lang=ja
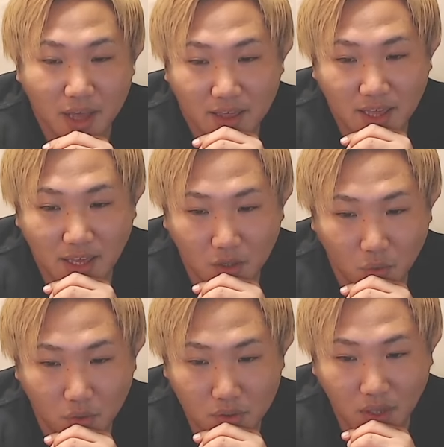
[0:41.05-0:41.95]
あ、社
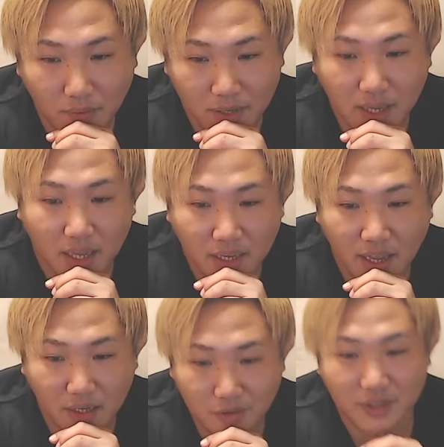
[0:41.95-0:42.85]
長ではないんだ、
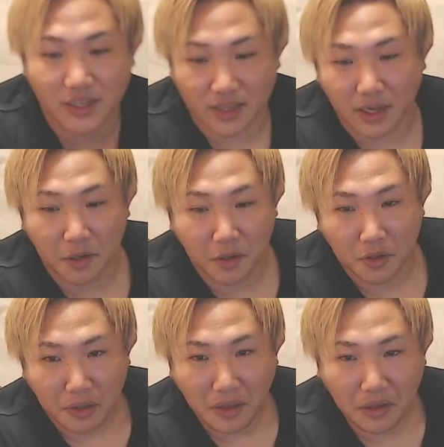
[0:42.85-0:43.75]
役員なんだ。
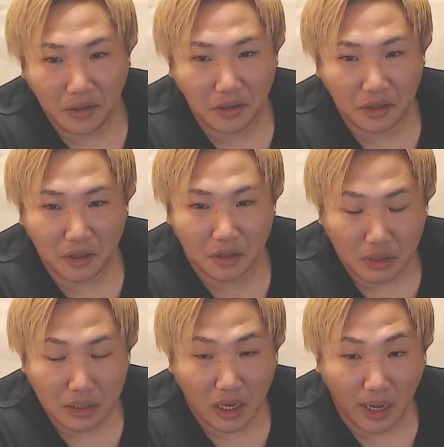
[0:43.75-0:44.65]

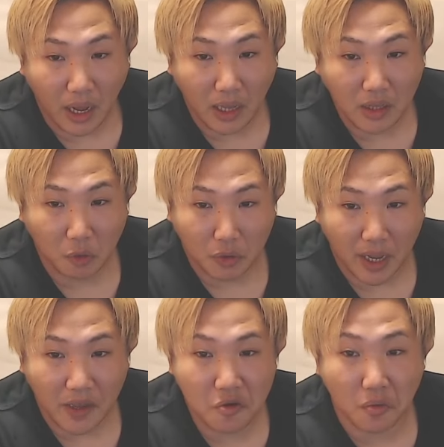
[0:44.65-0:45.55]
社長大
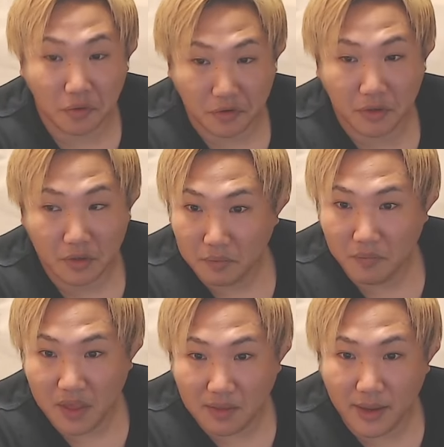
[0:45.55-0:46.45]
丈夫？
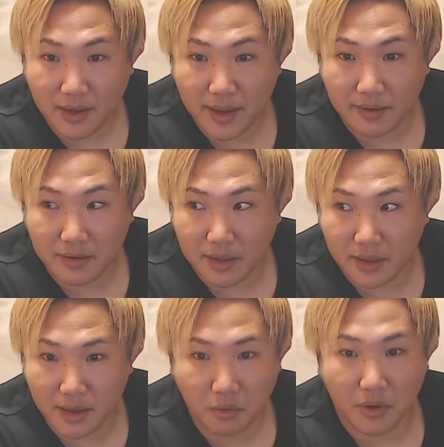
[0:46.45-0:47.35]
ミスやん役員して
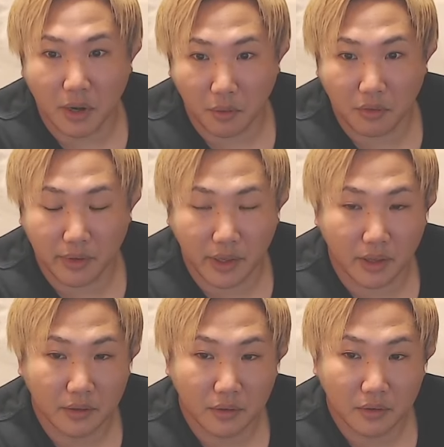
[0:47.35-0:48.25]
大丈夫なのそれ
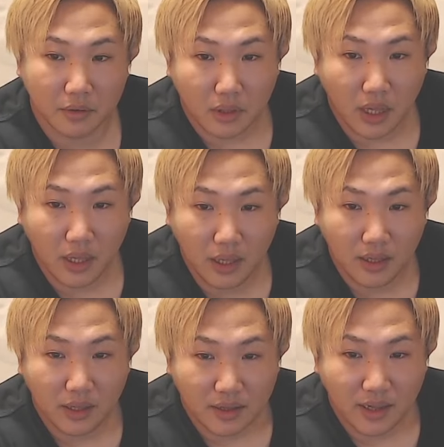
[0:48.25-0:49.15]

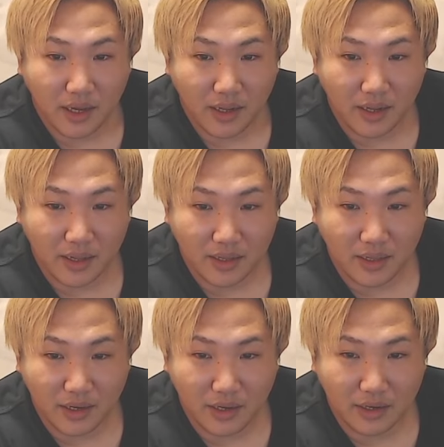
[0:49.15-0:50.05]
誰が
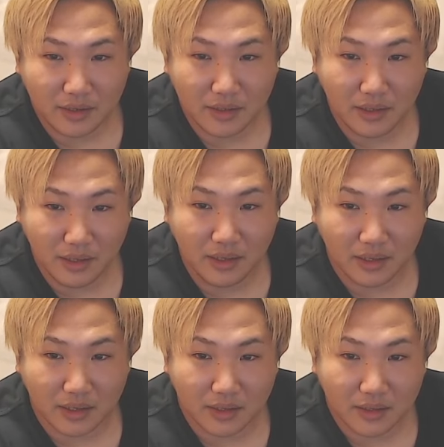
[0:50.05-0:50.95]

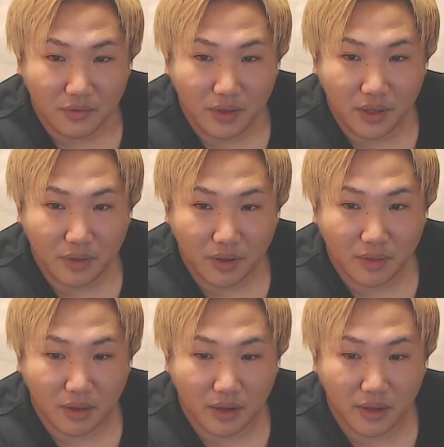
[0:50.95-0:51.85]
ねえ A の X
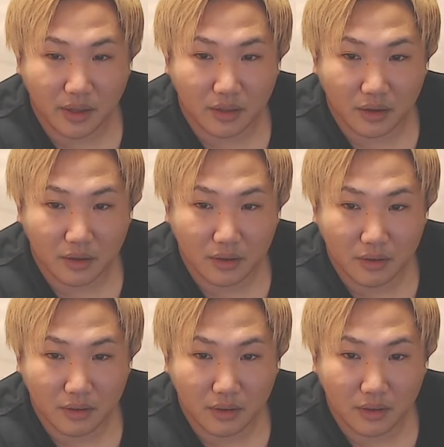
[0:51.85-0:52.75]
に書いてあった。あ、
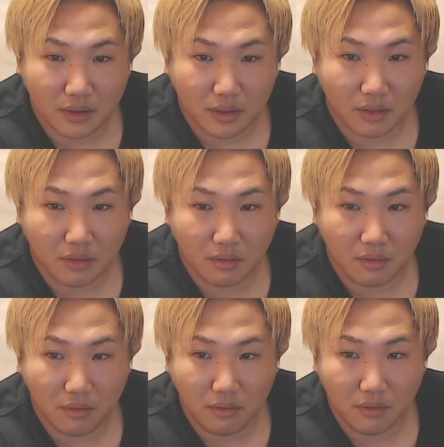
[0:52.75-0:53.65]

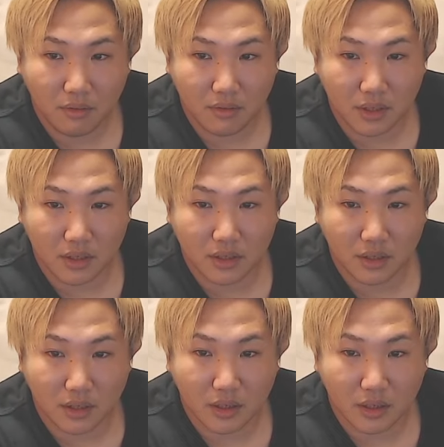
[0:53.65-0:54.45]
そうなんだ。